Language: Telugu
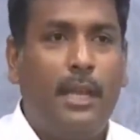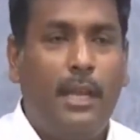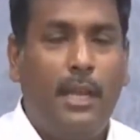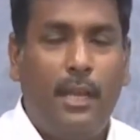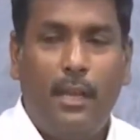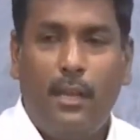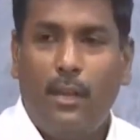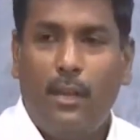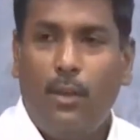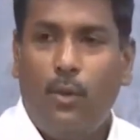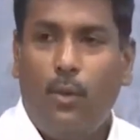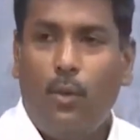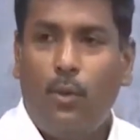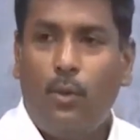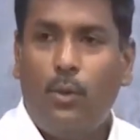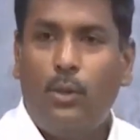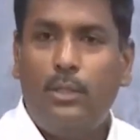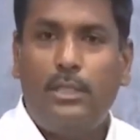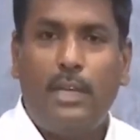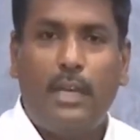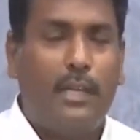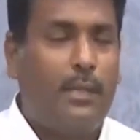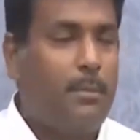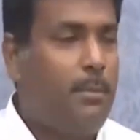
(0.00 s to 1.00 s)
సరే
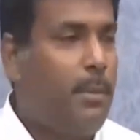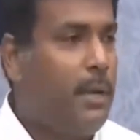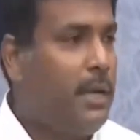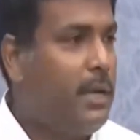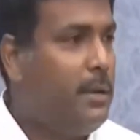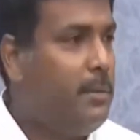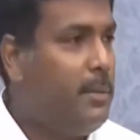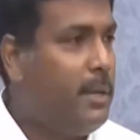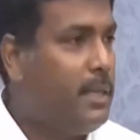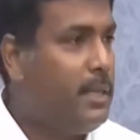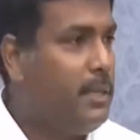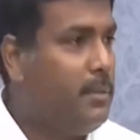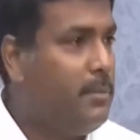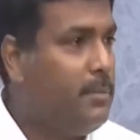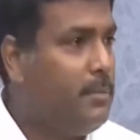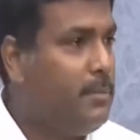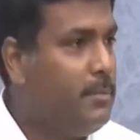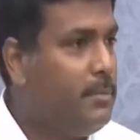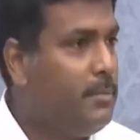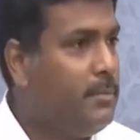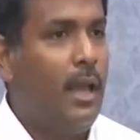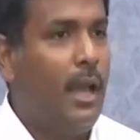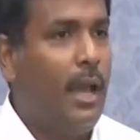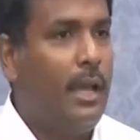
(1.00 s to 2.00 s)
కొడుకుల సంగతి పక్కన పెడదాం
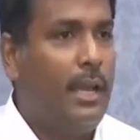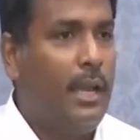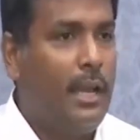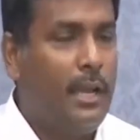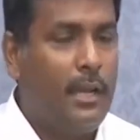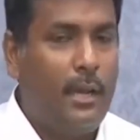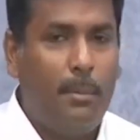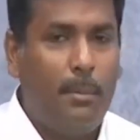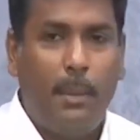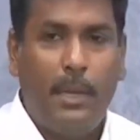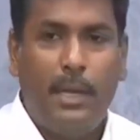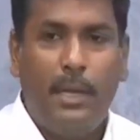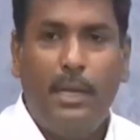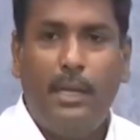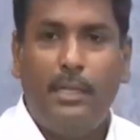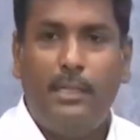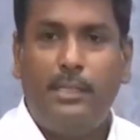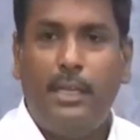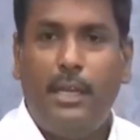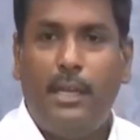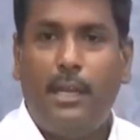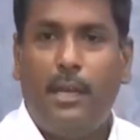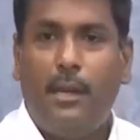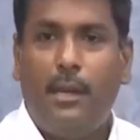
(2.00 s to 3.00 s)
ఆయన ఎలాగా పిల్లని
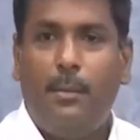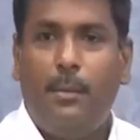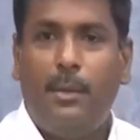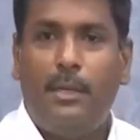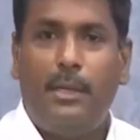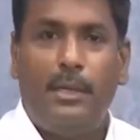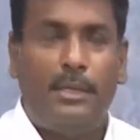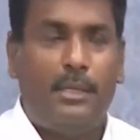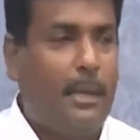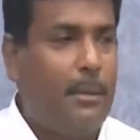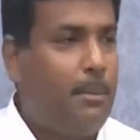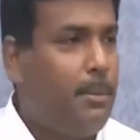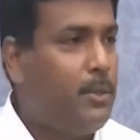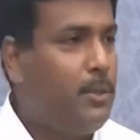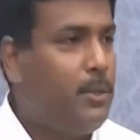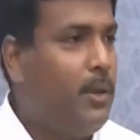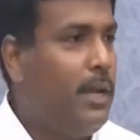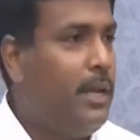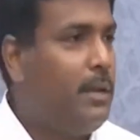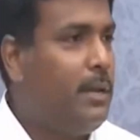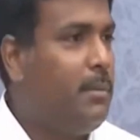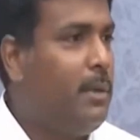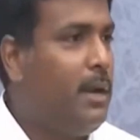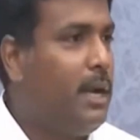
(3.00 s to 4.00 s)
ఇచ్చాడు కాబట్టి తప్పదు
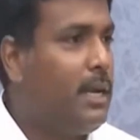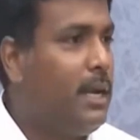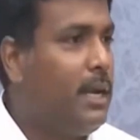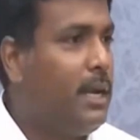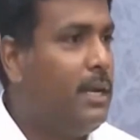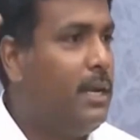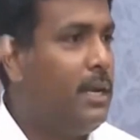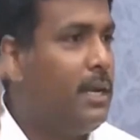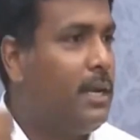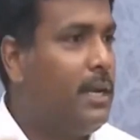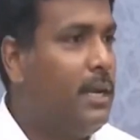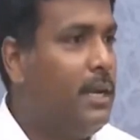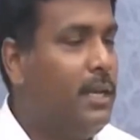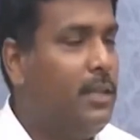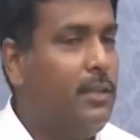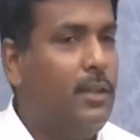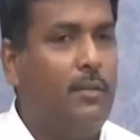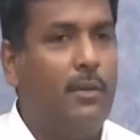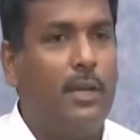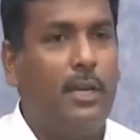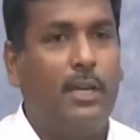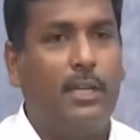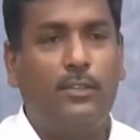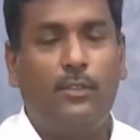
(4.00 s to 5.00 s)
ఆయన మాట్లాడడానికి లేదు
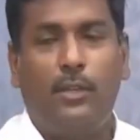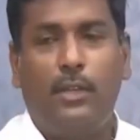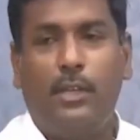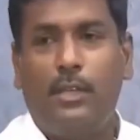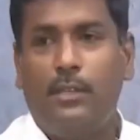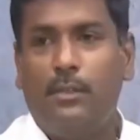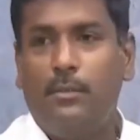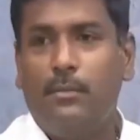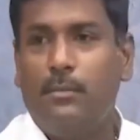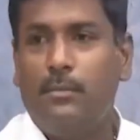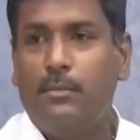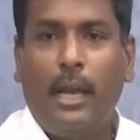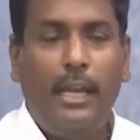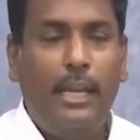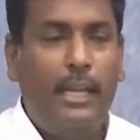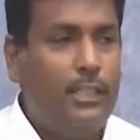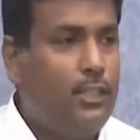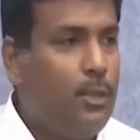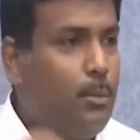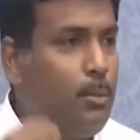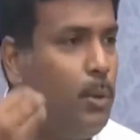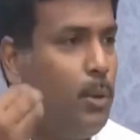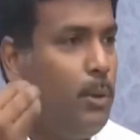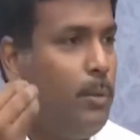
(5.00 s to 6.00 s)
అవకాశం లేదు
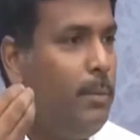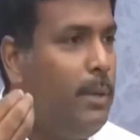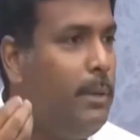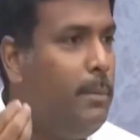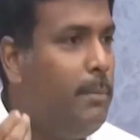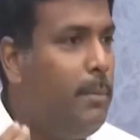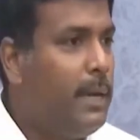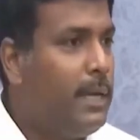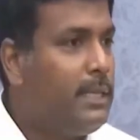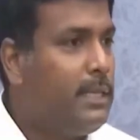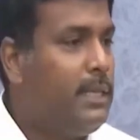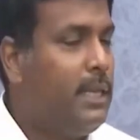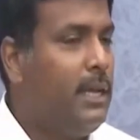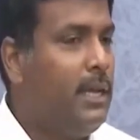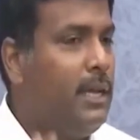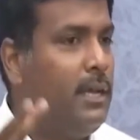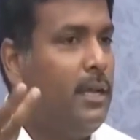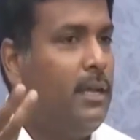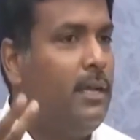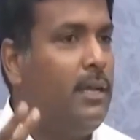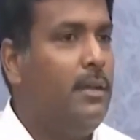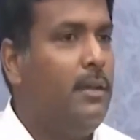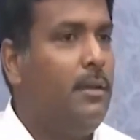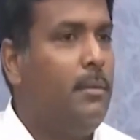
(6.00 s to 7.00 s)
కనీసం పోనీ మీ భర్త
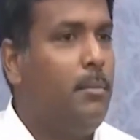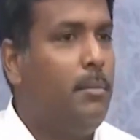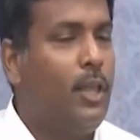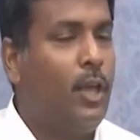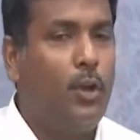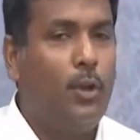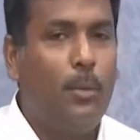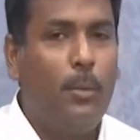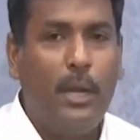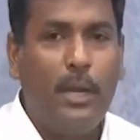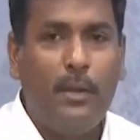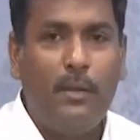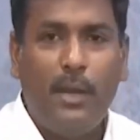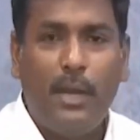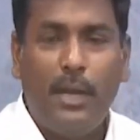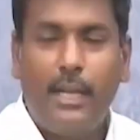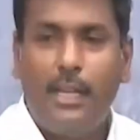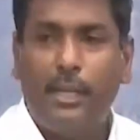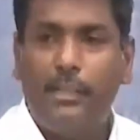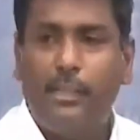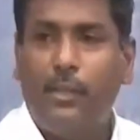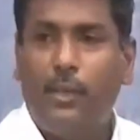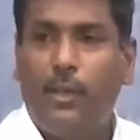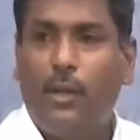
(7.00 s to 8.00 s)
దగ్గుబాటి
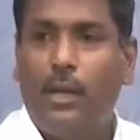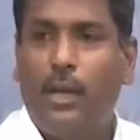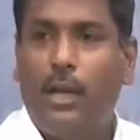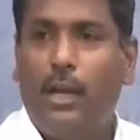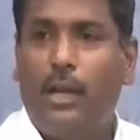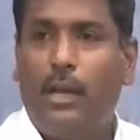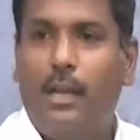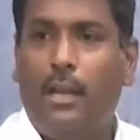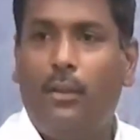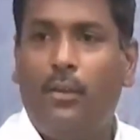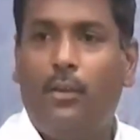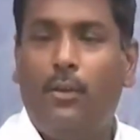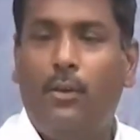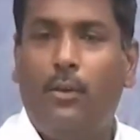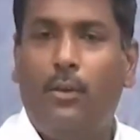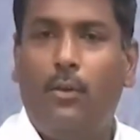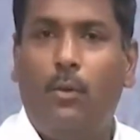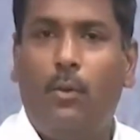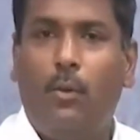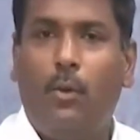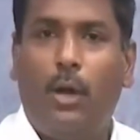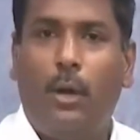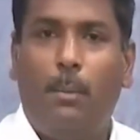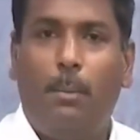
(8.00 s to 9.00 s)
వెంకటేశ్వరరావు గారు
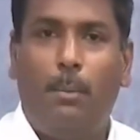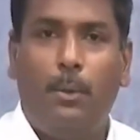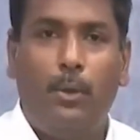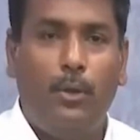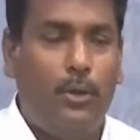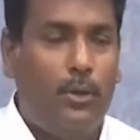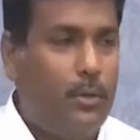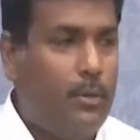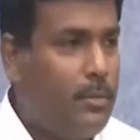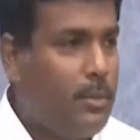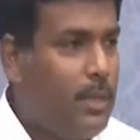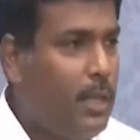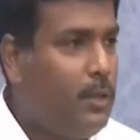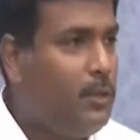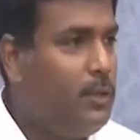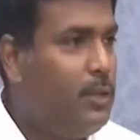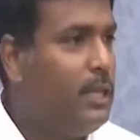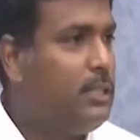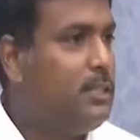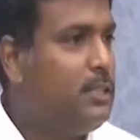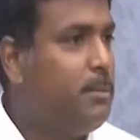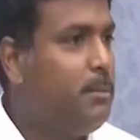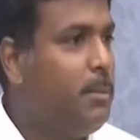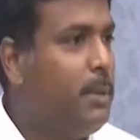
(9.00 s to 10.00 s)
ఒకప్పుడు
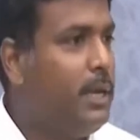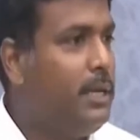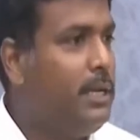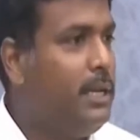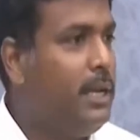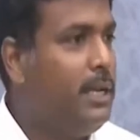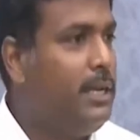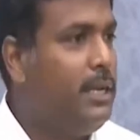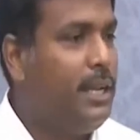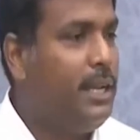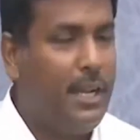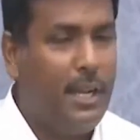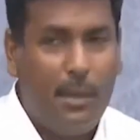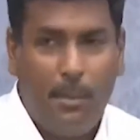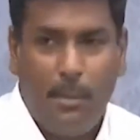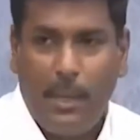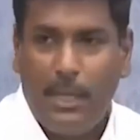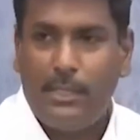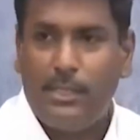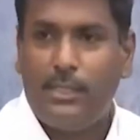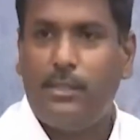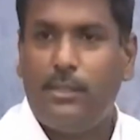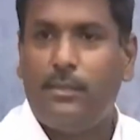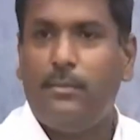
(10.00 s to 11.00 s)
తెలుగుదేశం పార్టీ అంటే రింగ్
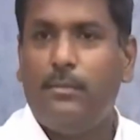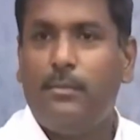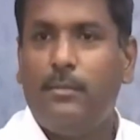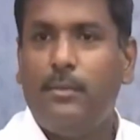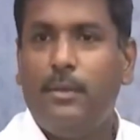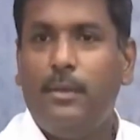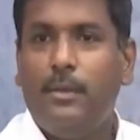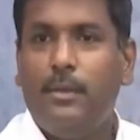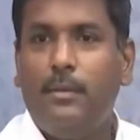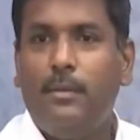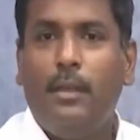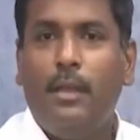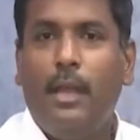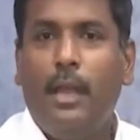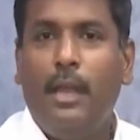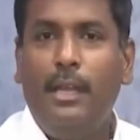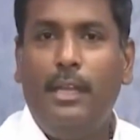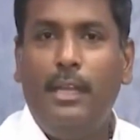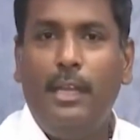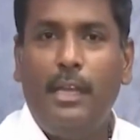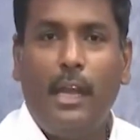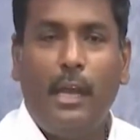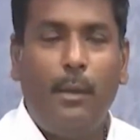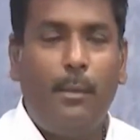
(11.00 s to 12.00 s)
మాస్టర్
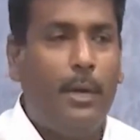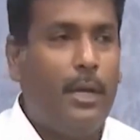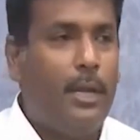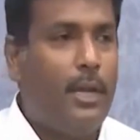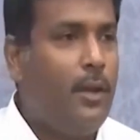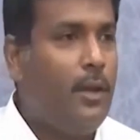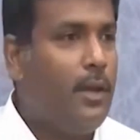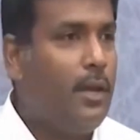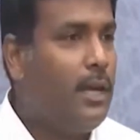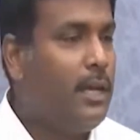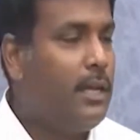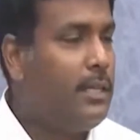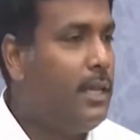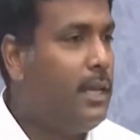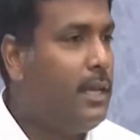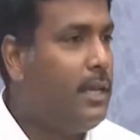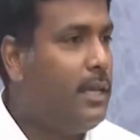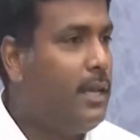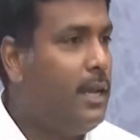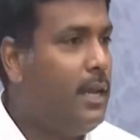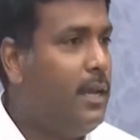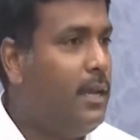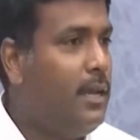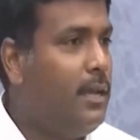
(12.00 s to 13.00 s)
ఎన్టీ రామారావు గారి
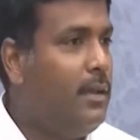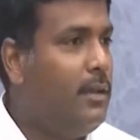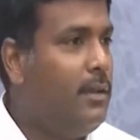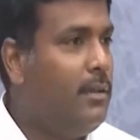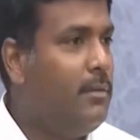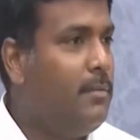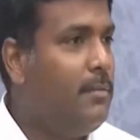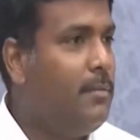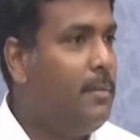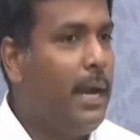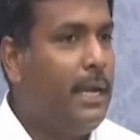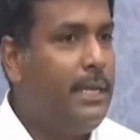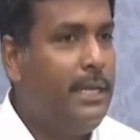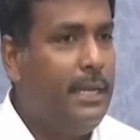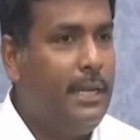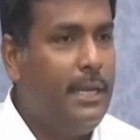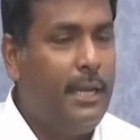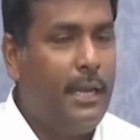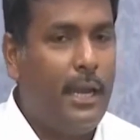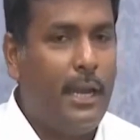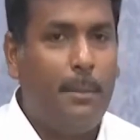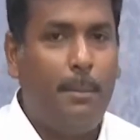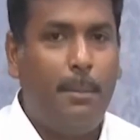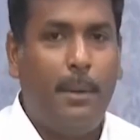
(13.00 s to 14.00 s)
దగ్గర పార్టీని